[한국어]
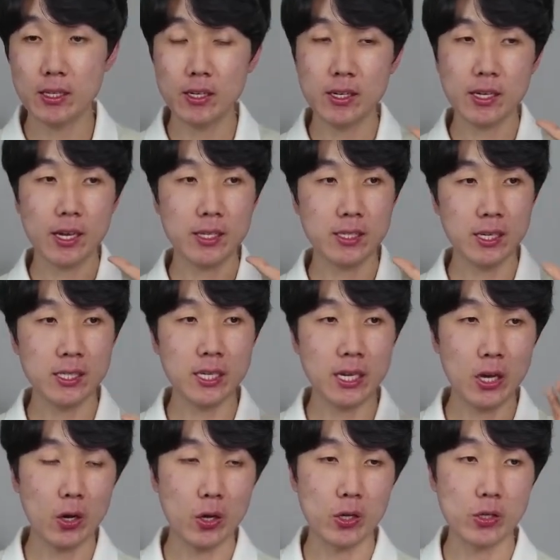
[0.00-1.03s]
객체
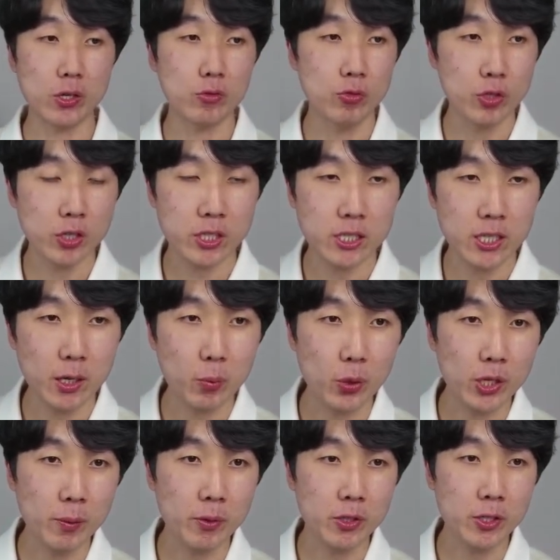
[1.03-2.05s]
지향 운영체제가
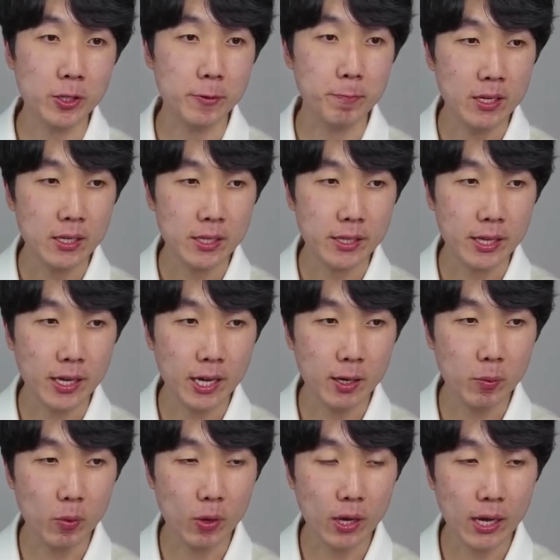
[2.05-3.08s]
뭐냐면요, 내가
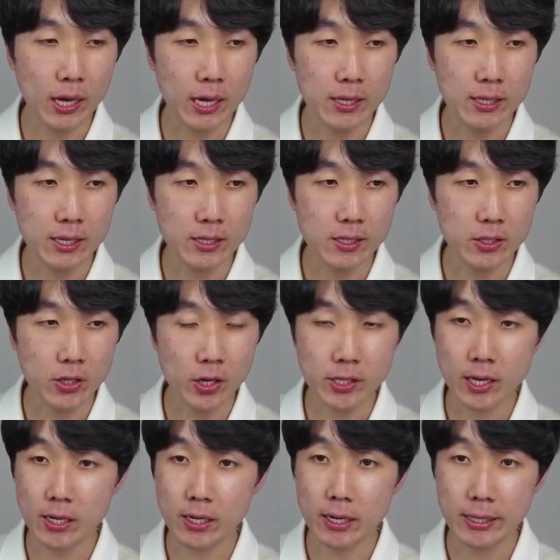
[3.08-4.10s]
뭔가 하나를
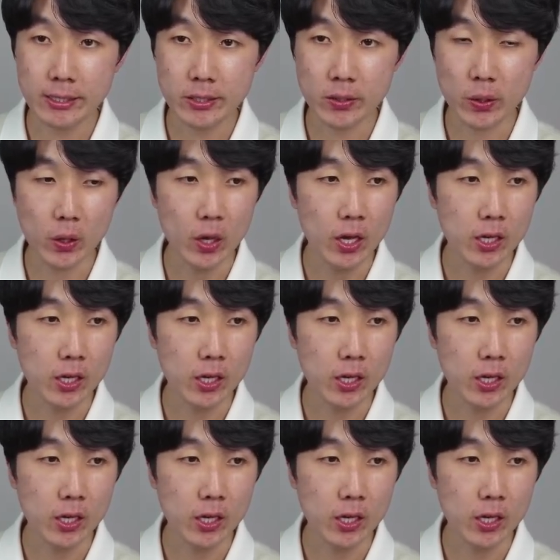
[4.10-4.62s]
설계를 했어요.